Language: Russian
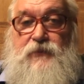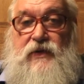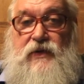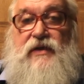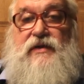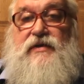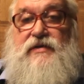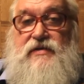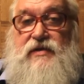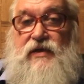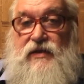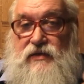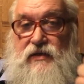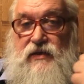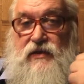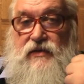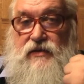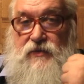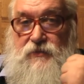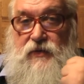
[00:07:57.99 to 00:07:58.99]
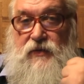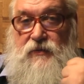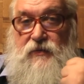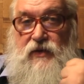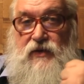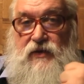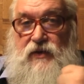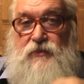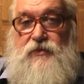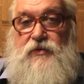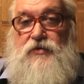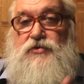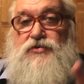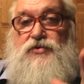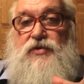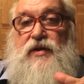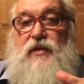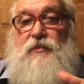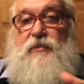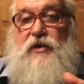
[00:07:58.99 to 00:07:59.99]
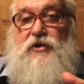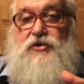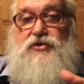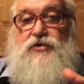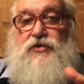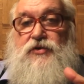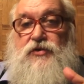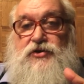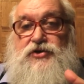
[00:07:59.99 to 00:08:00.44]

конденсаторах, например, да, потому что у них большой